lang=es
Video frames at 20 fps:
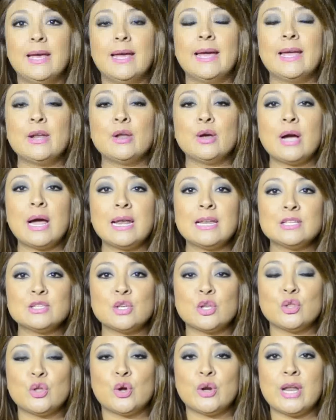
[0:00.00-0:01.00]
En Nogales,
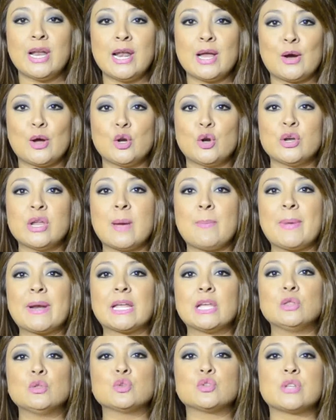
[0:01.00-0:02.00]
Sonora, en la colonia
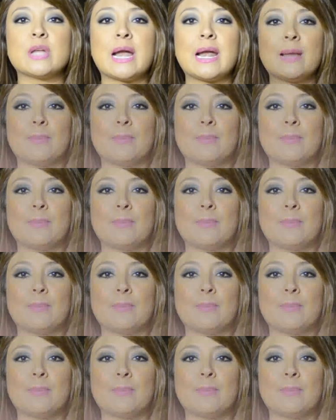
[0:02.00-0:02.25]
Parque Industrial,